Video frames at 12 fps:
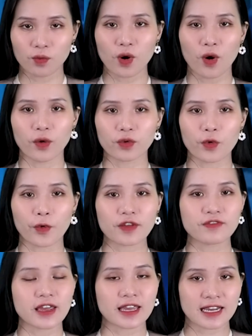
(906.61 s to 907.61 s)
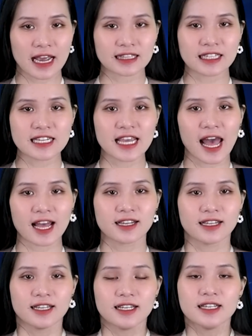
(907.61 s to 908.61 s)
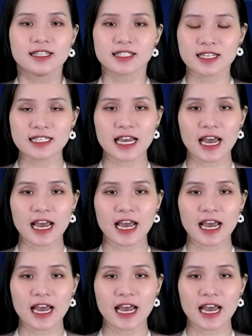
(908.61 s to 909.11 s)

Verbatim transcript: ủng hộ của quý vị khán thính giả. Xin